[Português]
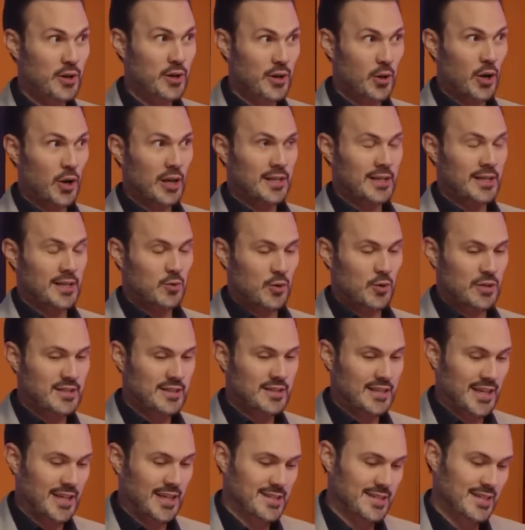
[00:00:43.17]
Porque olha que coisa
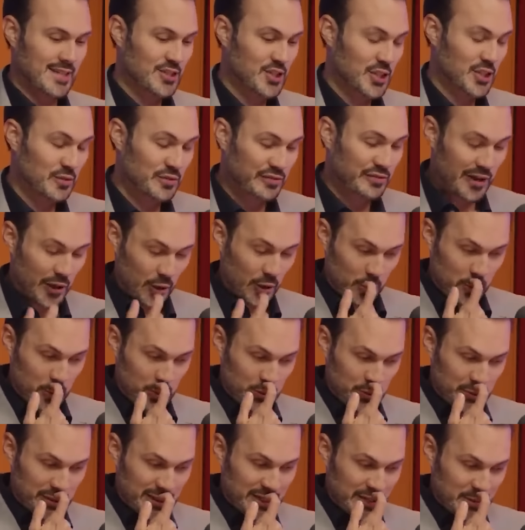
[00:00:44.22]
interessante, a gente não falou
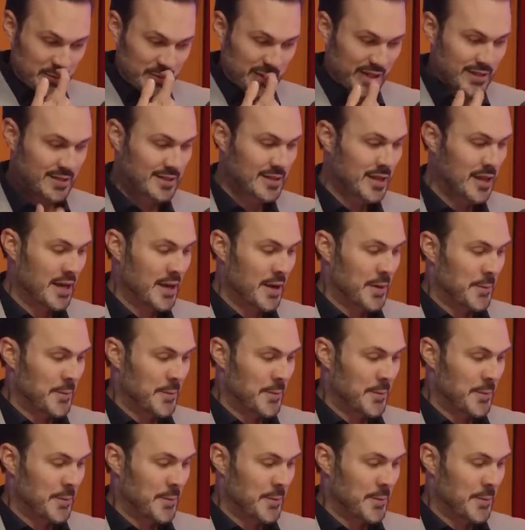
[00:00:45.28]
muito disso, mas